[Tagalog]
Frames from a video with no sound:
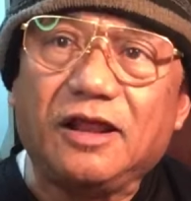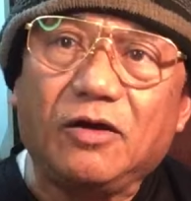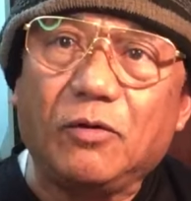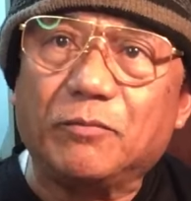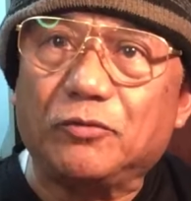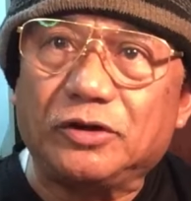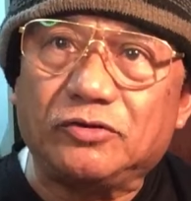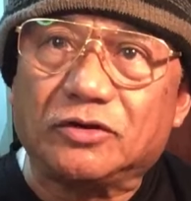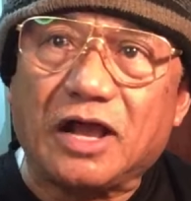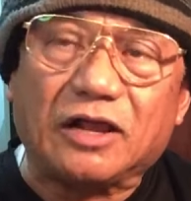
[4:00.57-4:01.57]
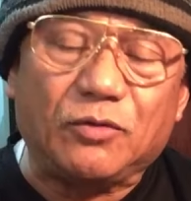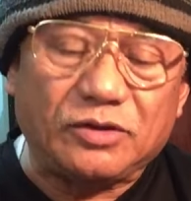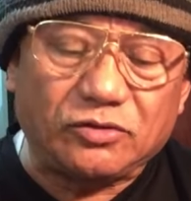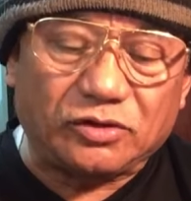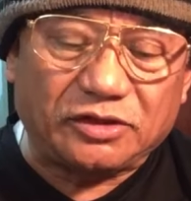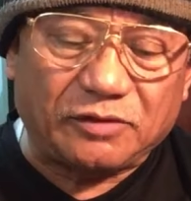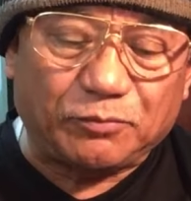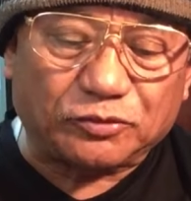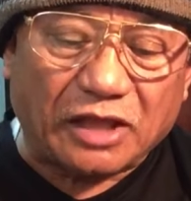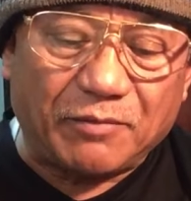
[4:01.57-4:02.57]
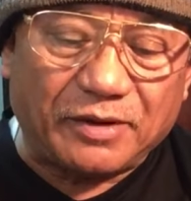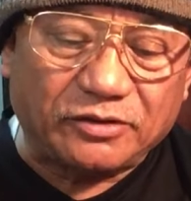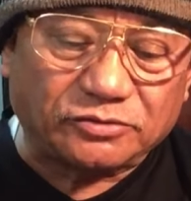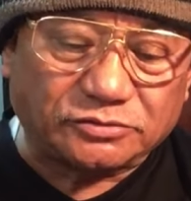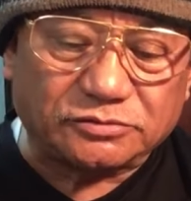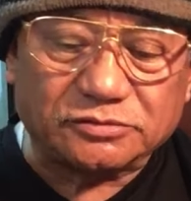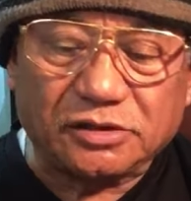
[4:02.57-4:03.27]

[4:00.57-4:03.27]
Huwag po ninyong gagawin yon, hindi po tama yon.